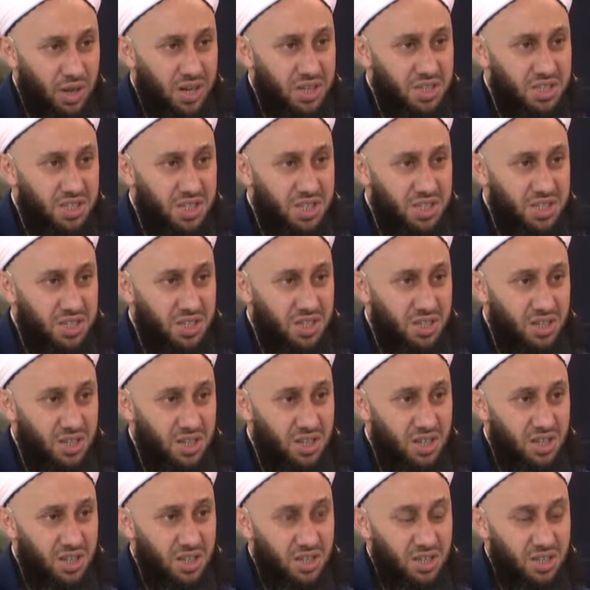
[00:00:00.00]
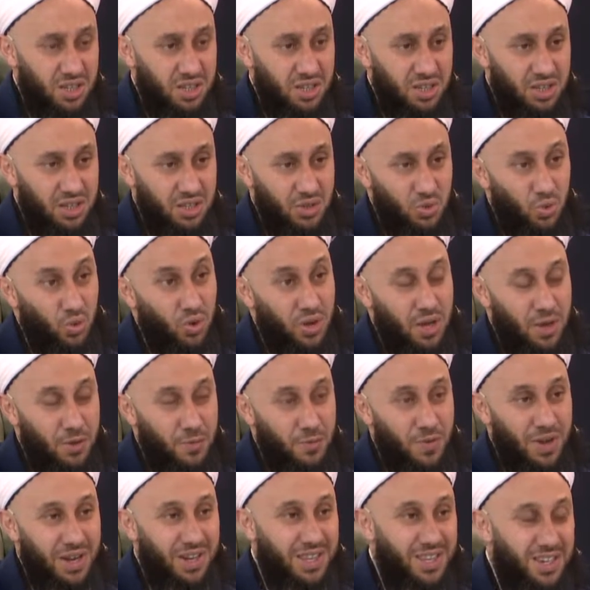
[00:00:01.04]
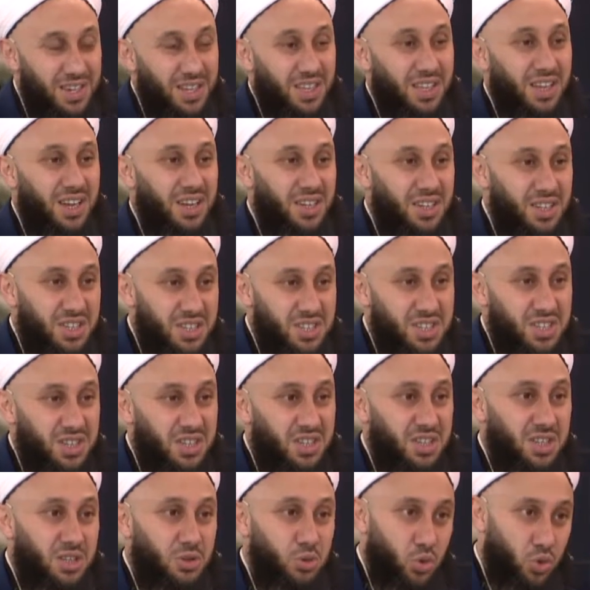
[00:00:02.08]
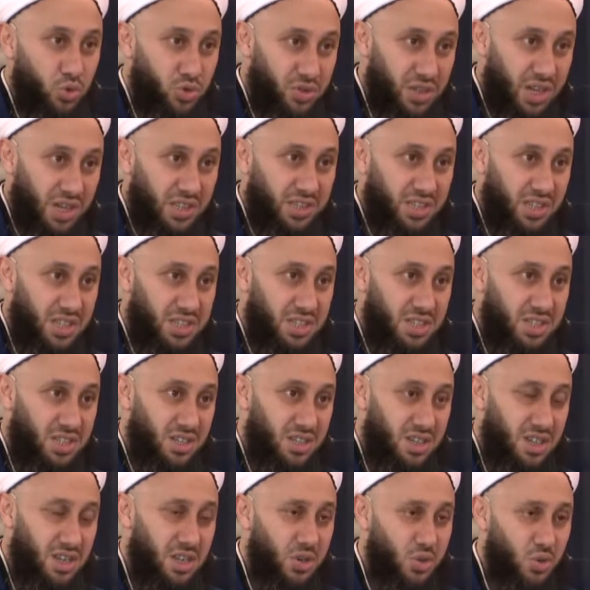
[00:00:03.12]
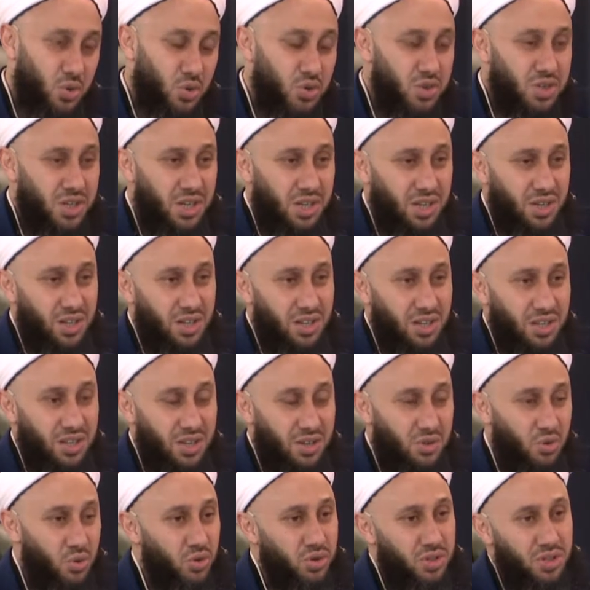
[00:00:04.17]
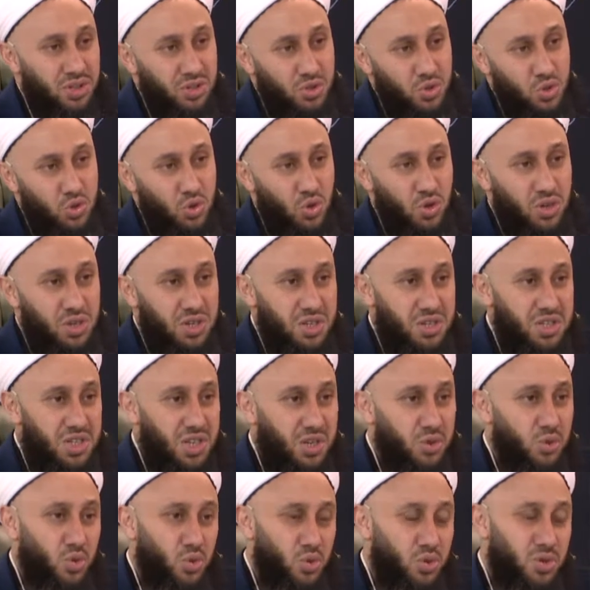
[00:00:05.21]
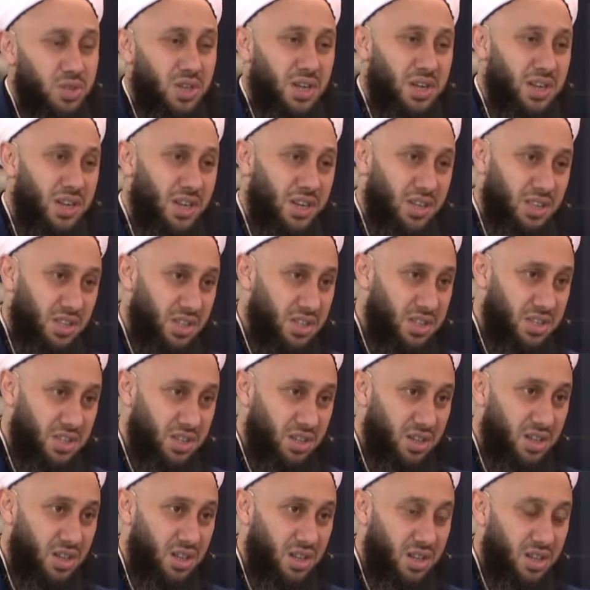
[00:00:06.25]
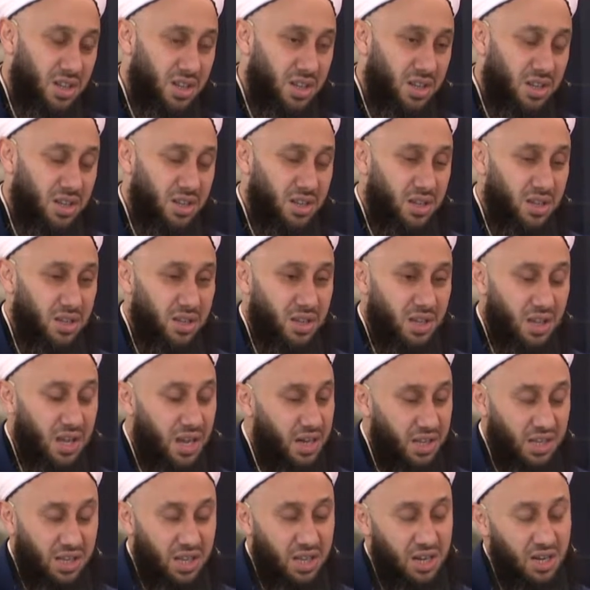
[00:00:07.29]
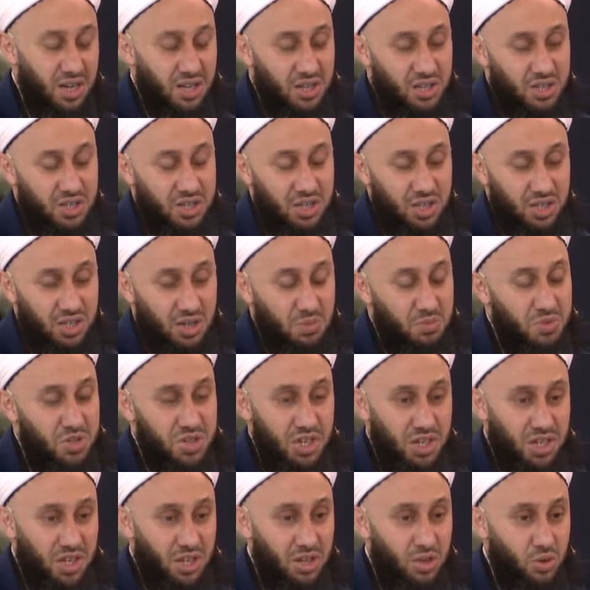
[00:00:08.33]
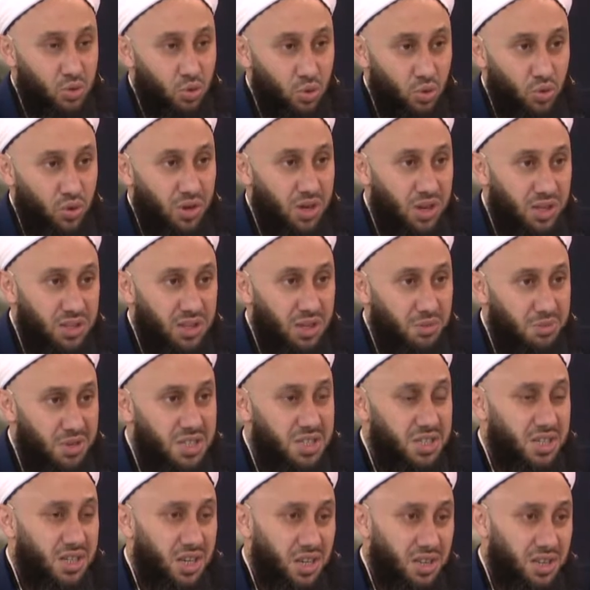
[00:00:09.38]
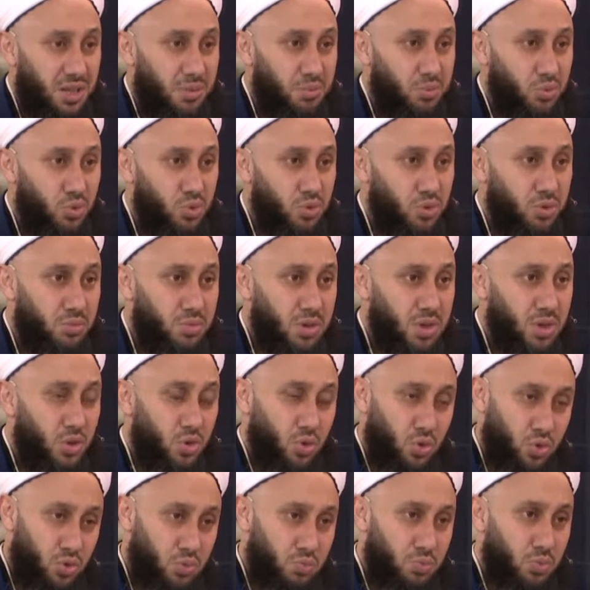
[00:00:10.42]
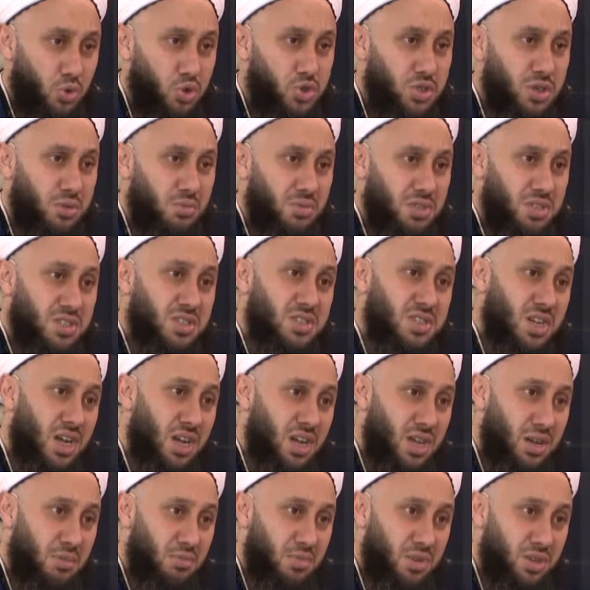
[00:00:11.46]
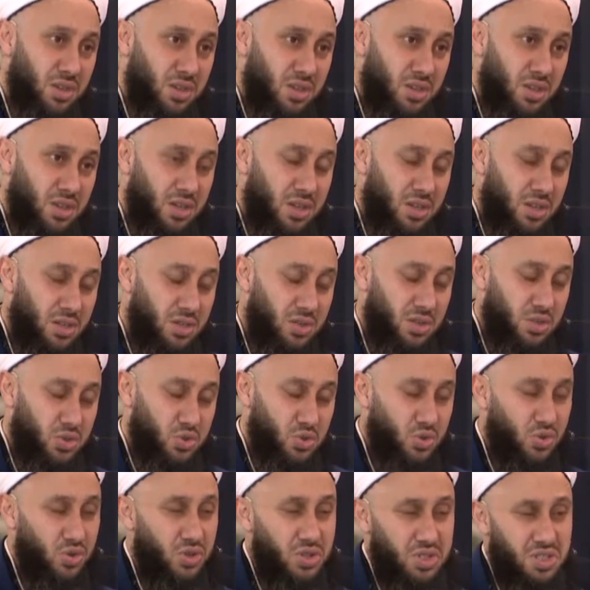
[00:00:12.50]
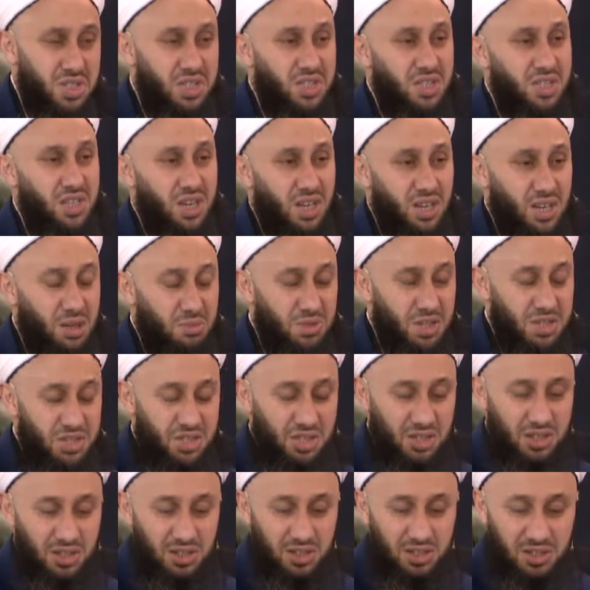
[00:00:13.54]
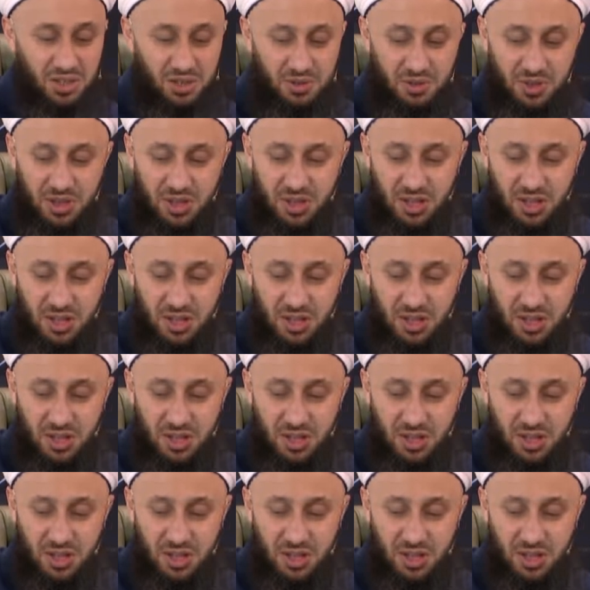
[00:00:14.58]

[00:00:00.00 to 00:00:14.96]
arz etsin. E, o evvelki nikah nasıl kıyıldı onu da anlatsın. O şekilde onların söyleyeceği doğrultuda hareket etsin. E, yani gerekirse de bir şekilde o adam, eski adam bulunup onun boşaması sağlanmalı. Hmm. Çünkü ciddi anlamda sıkıntı.